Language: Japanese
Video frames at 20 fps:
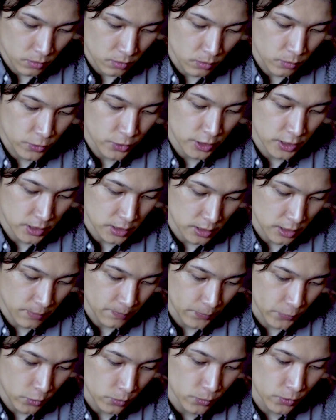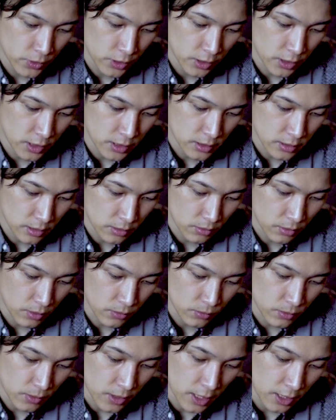主にですね、主にですね、という
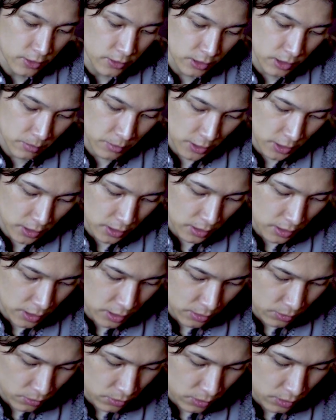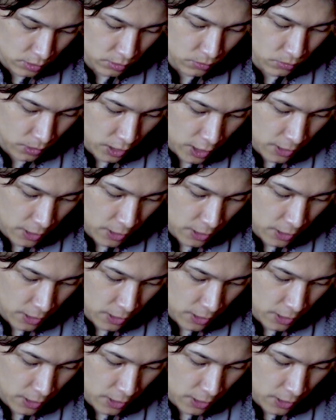かこのアクティビティリングっていうの